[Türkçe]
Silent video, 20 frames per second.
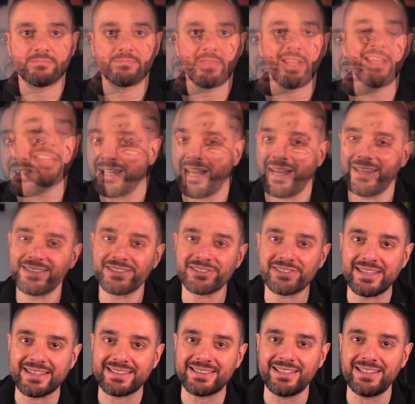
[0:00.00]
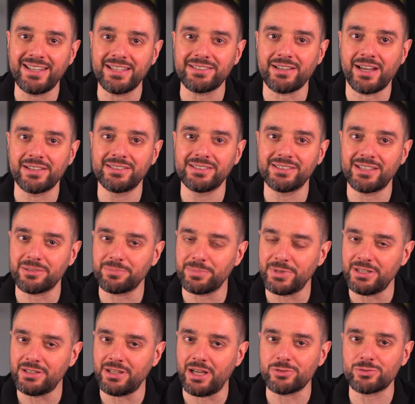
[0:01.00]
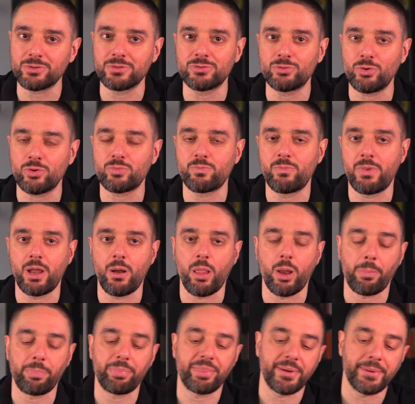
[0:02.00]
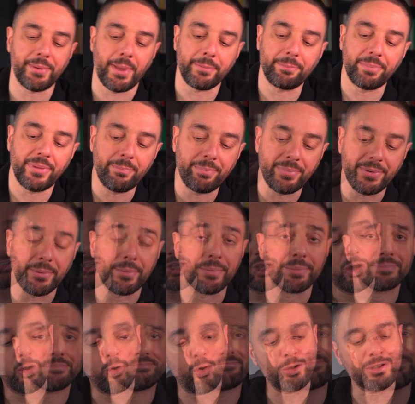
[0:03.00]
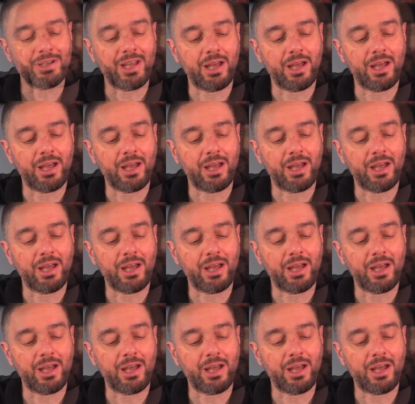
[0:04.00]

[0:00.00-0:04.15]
gibi yani renkli led aydınlatmayı daha çok çok tip diyorum. 10